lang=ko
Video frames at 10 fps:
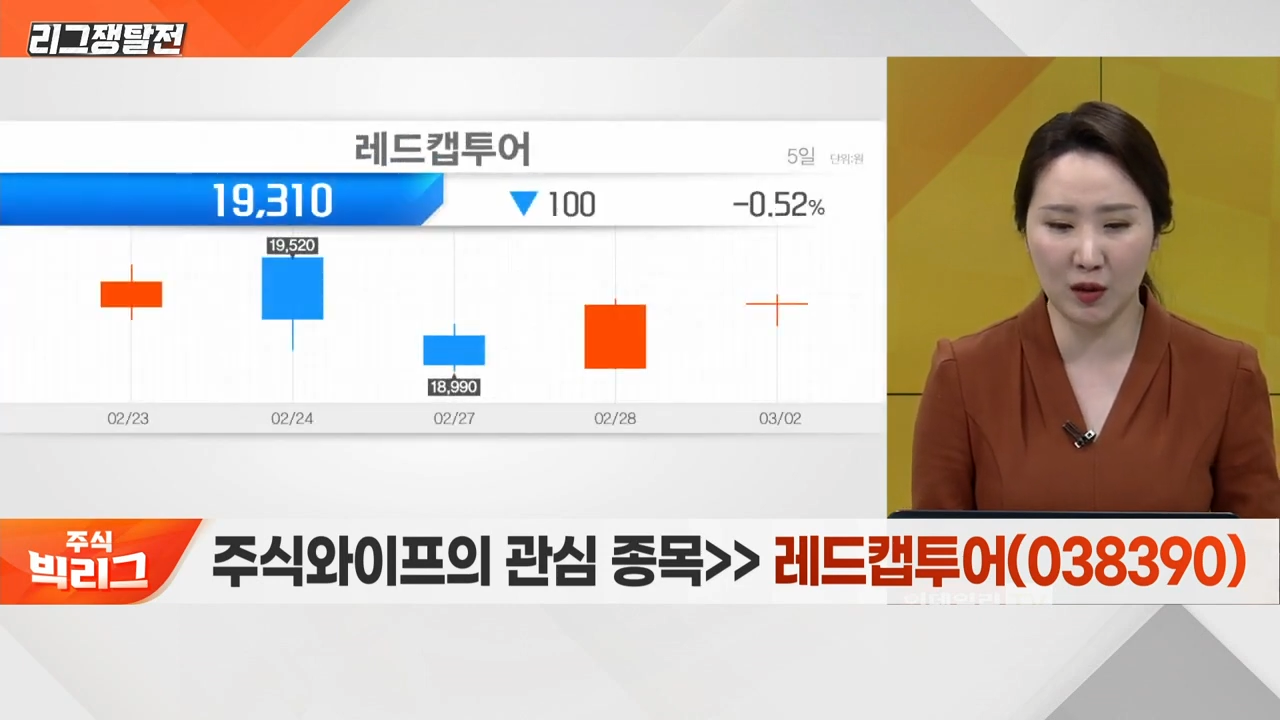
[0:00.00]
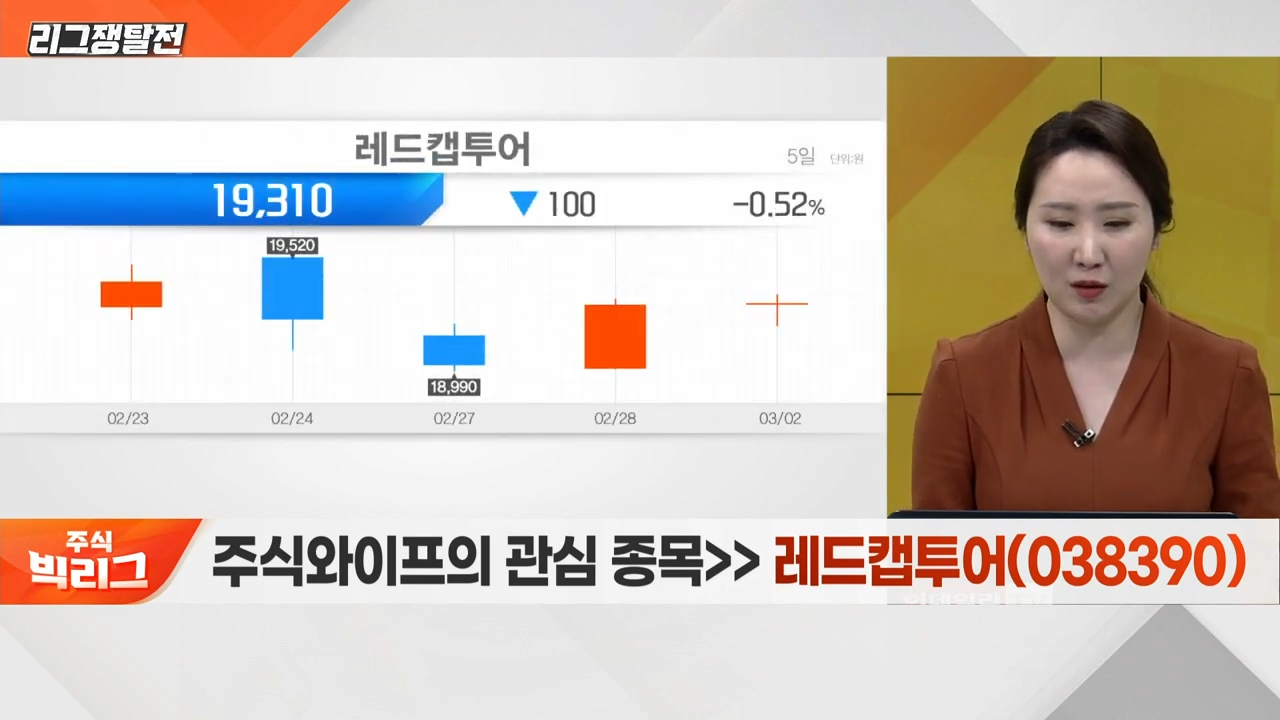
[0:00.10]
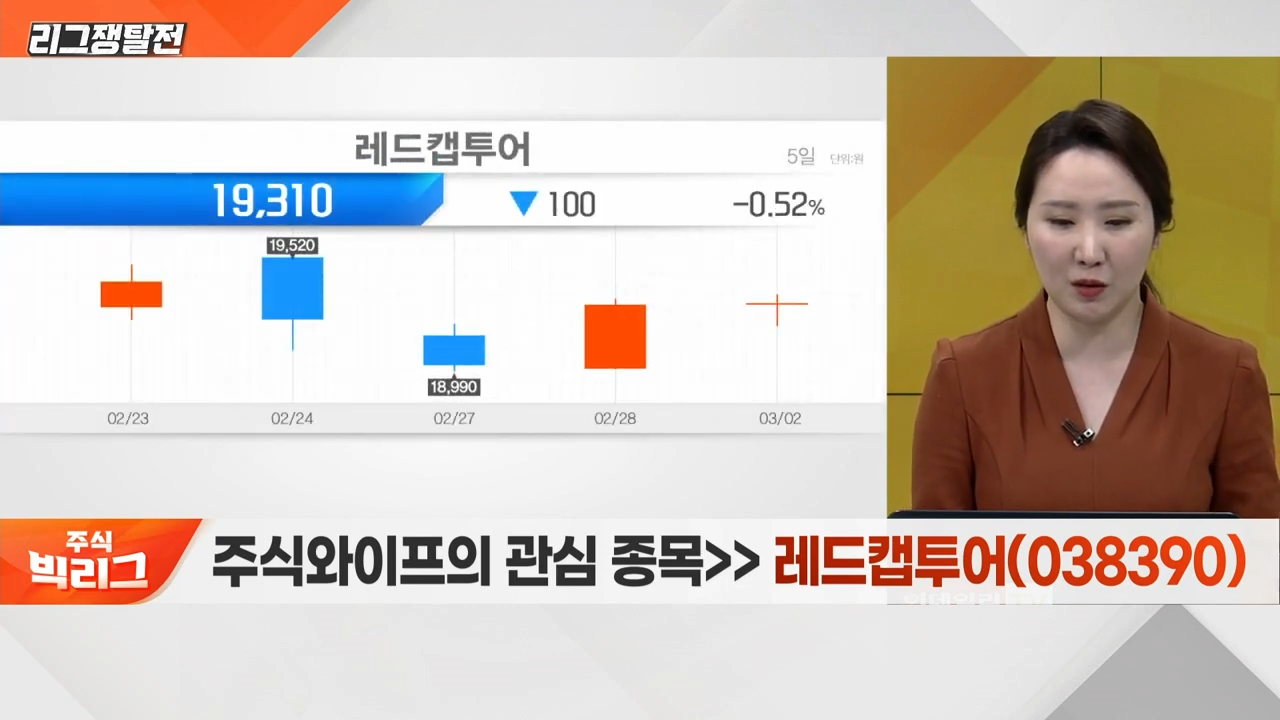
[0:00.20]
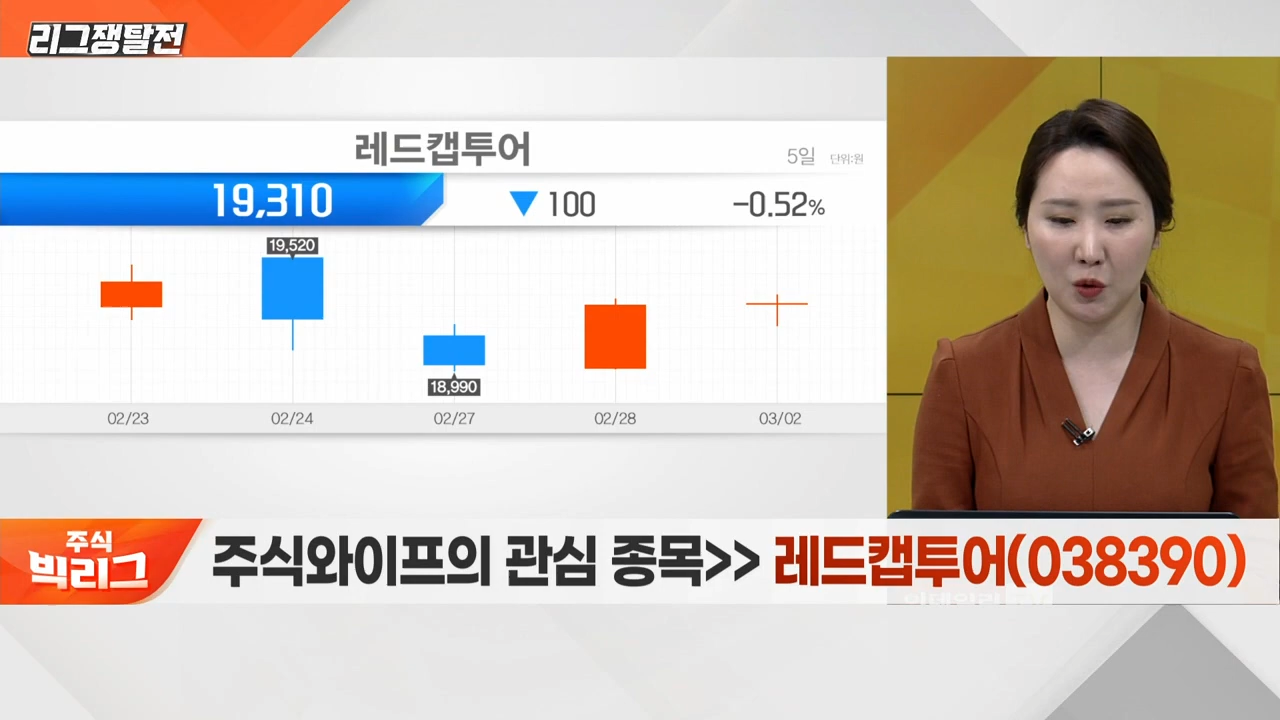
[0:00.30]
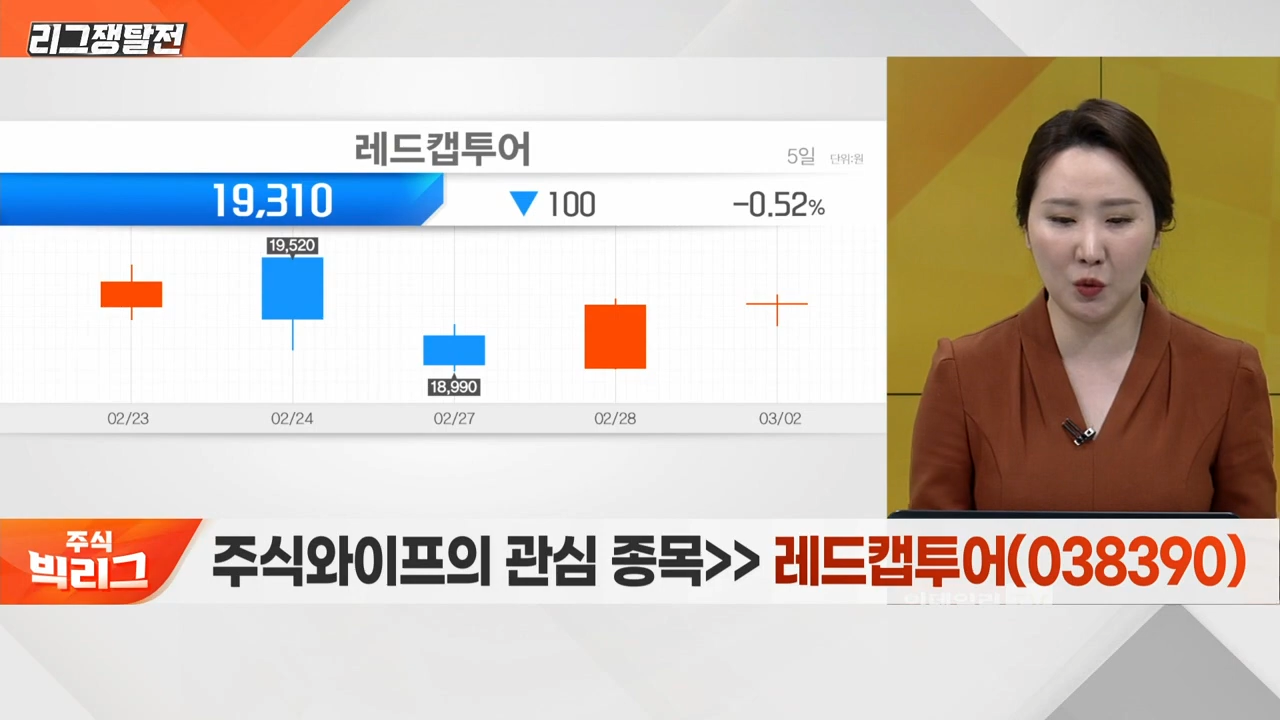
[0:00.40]

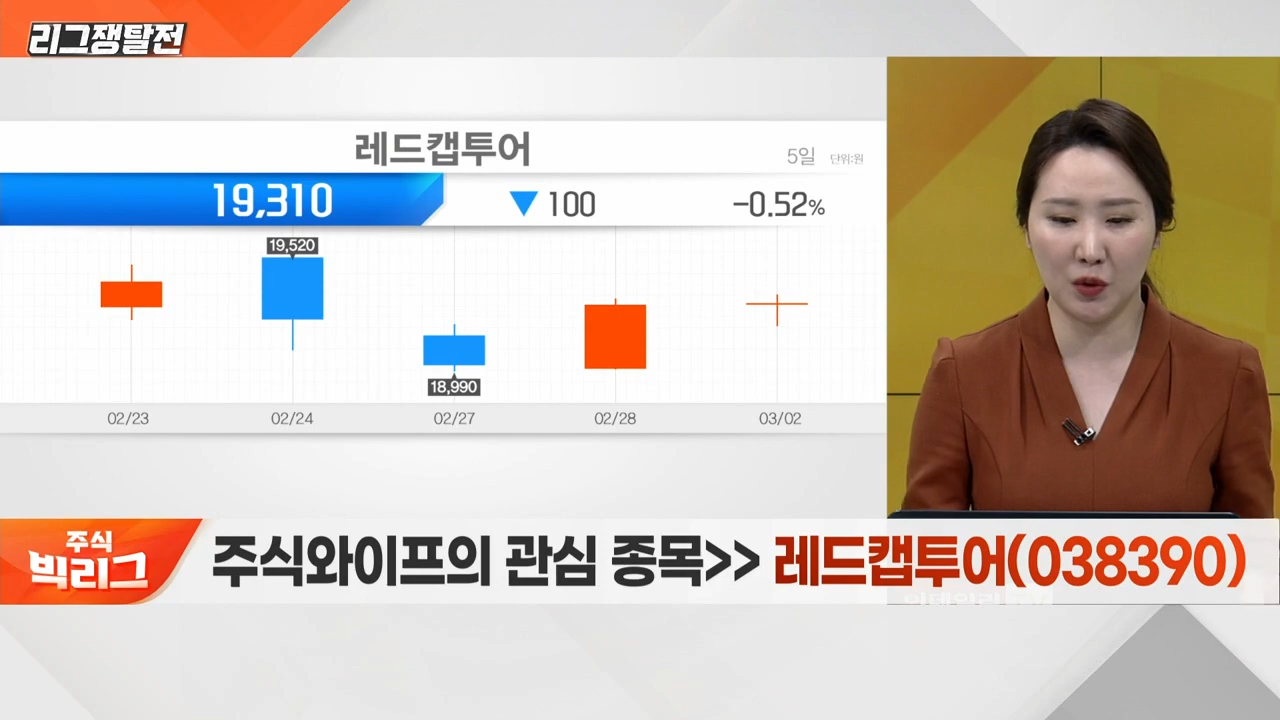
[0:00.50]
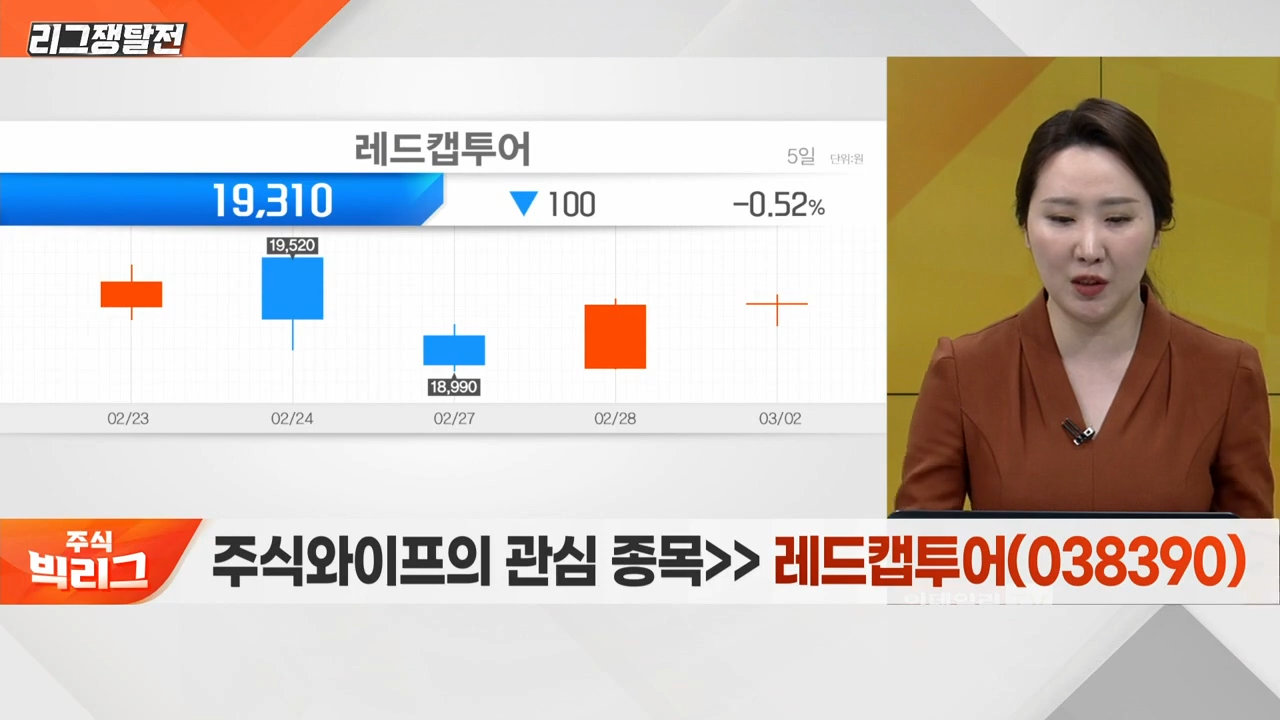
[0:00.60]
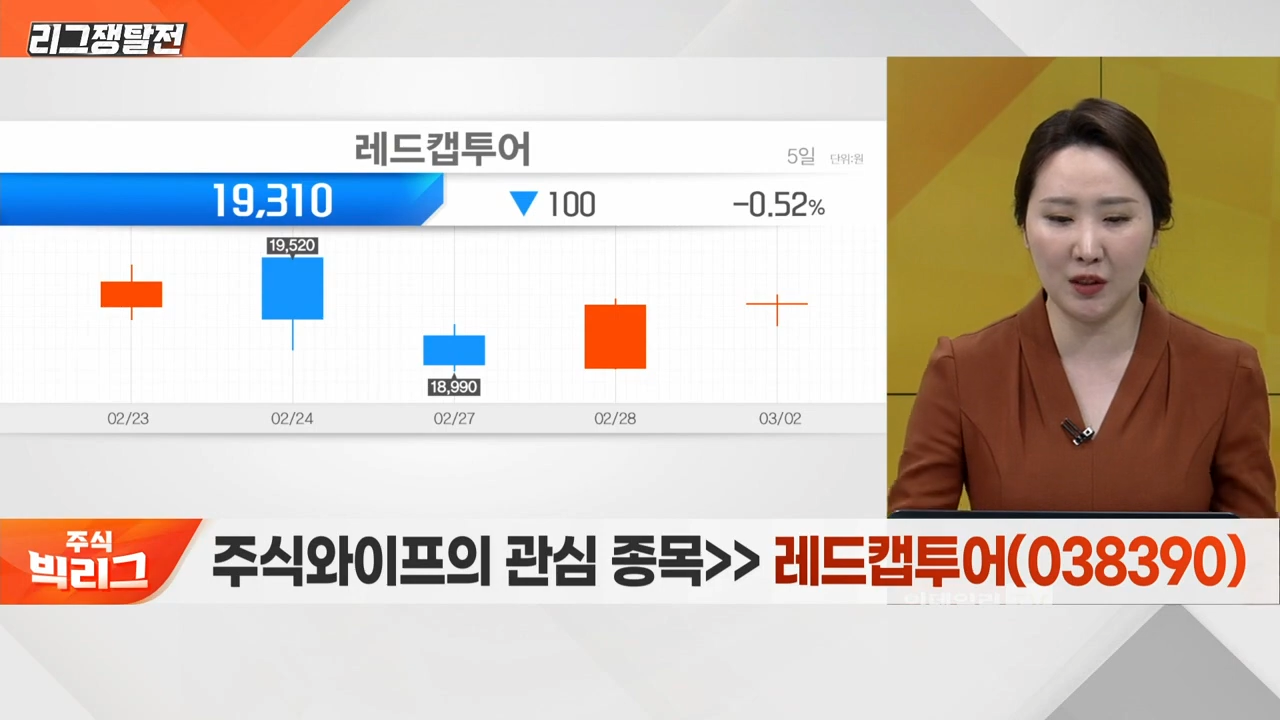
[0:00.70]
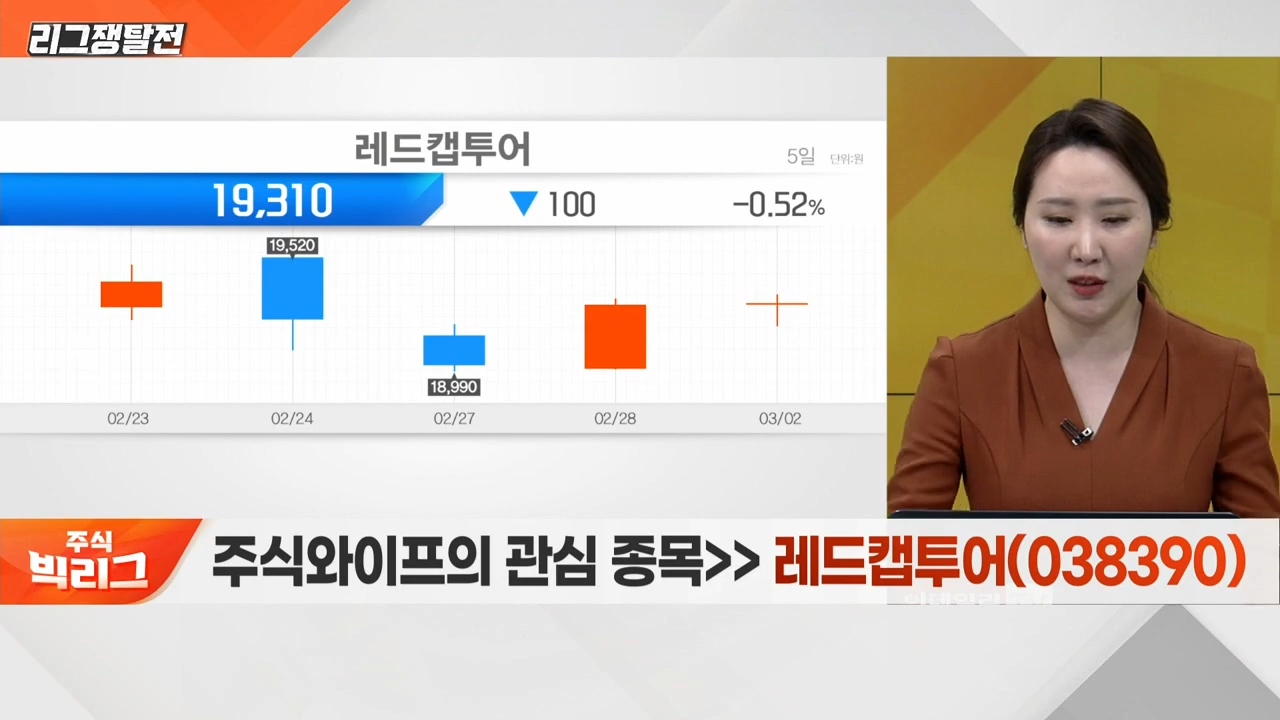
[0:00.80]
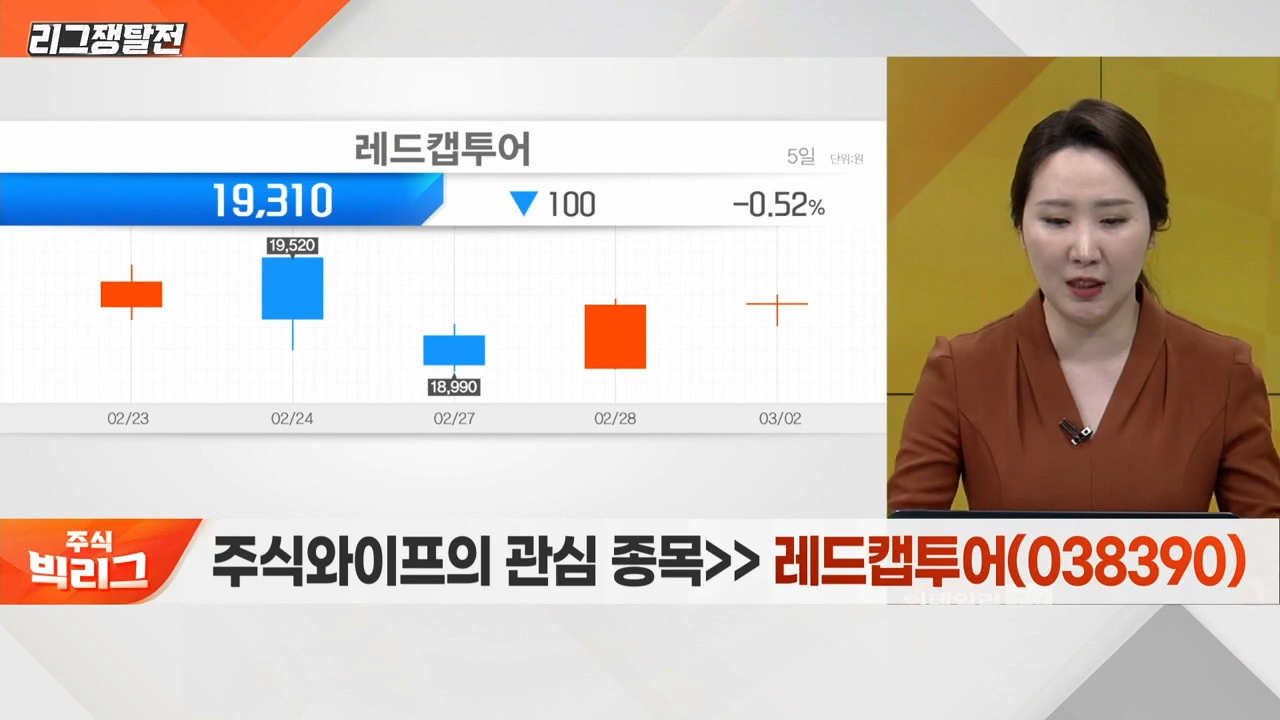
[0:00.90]
같은
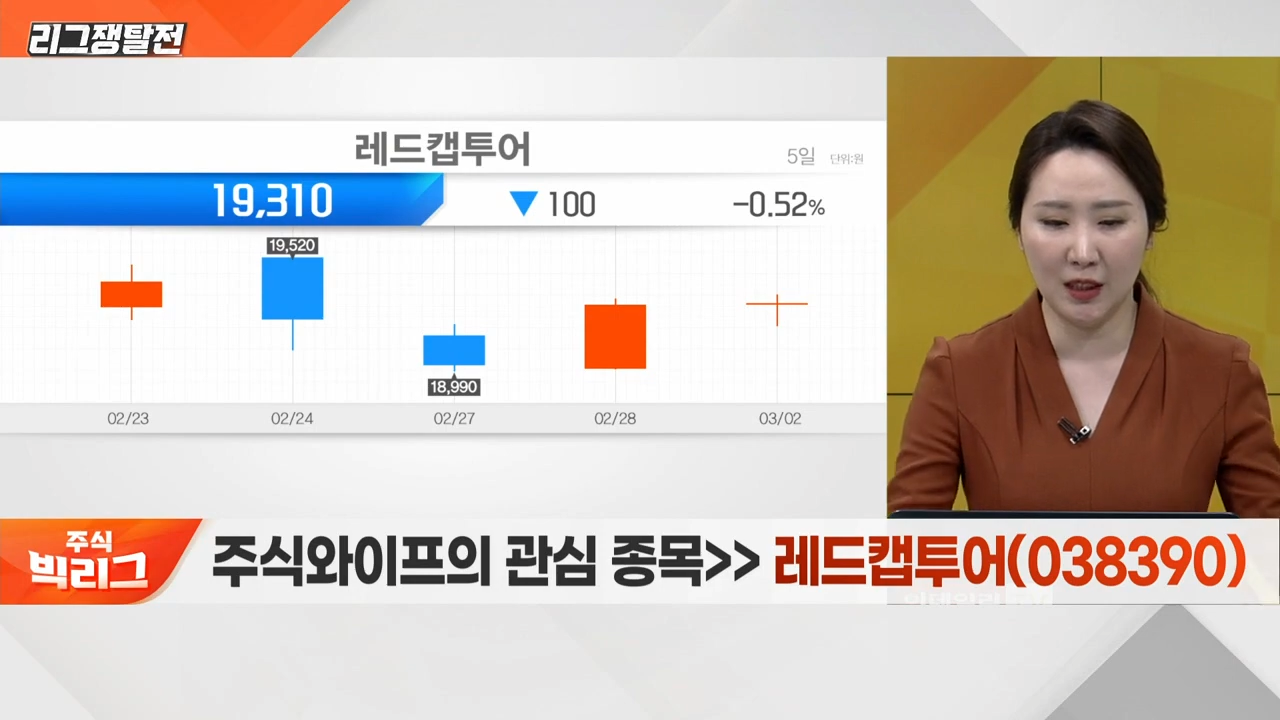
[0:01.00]
경우에는